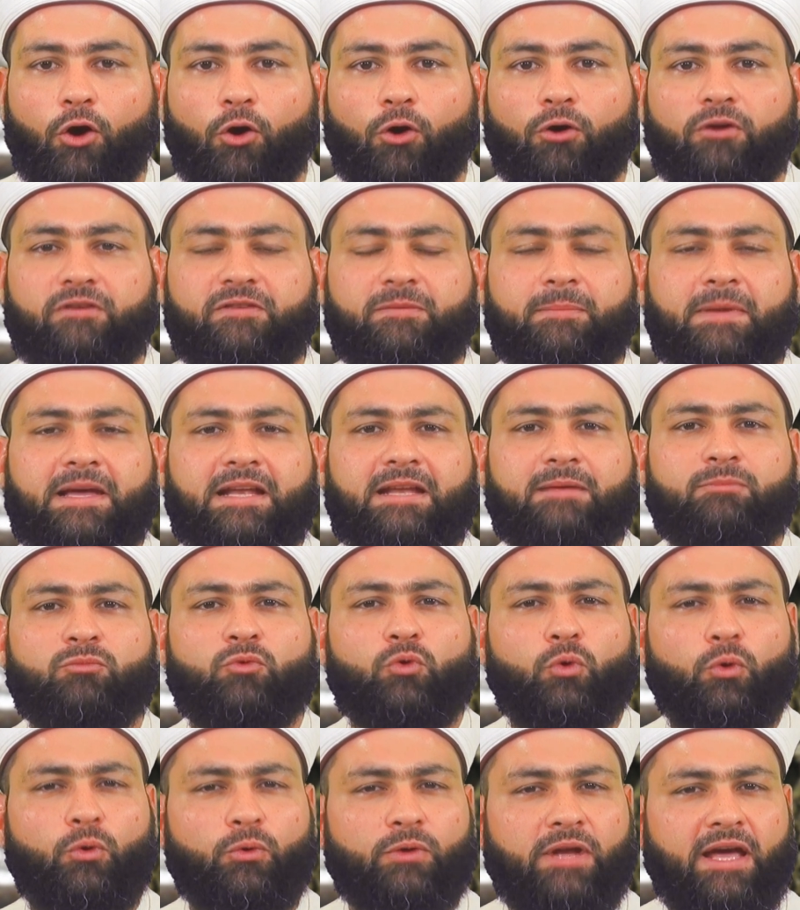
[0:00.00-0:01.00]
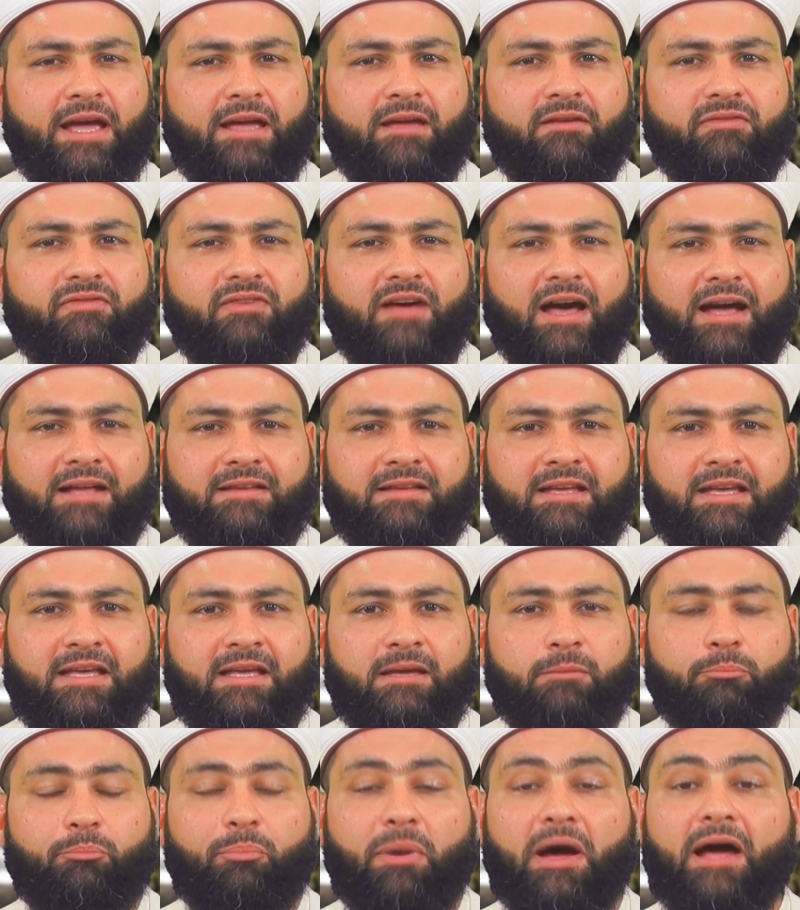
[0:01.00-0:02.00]
Osman ibn Hunayf a
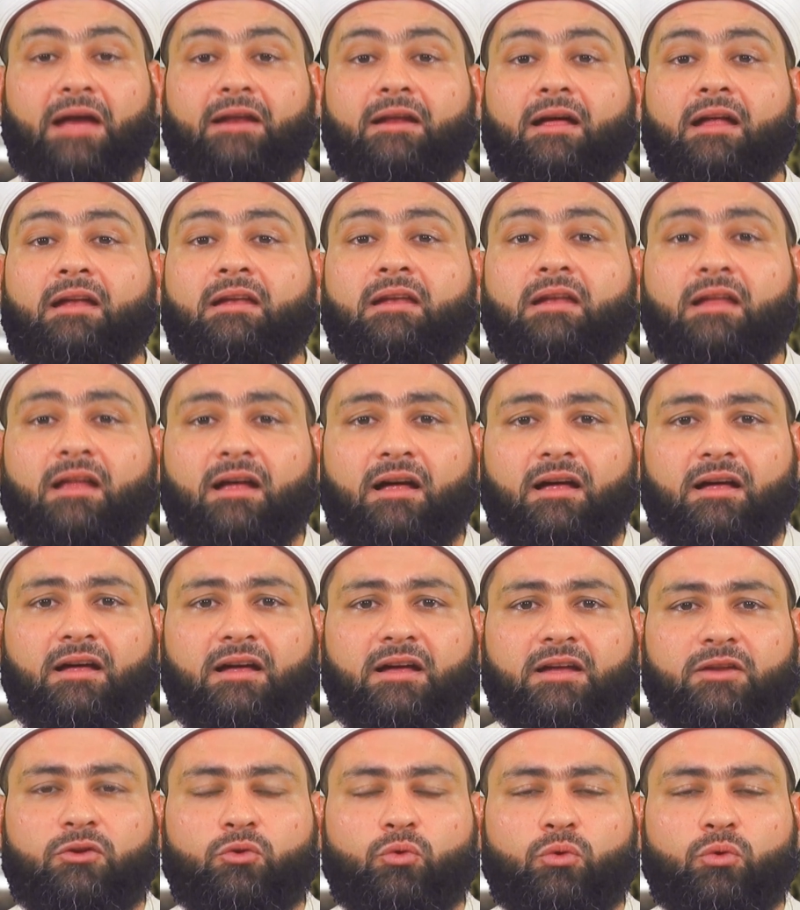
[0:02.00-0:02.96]
dit Par Allah,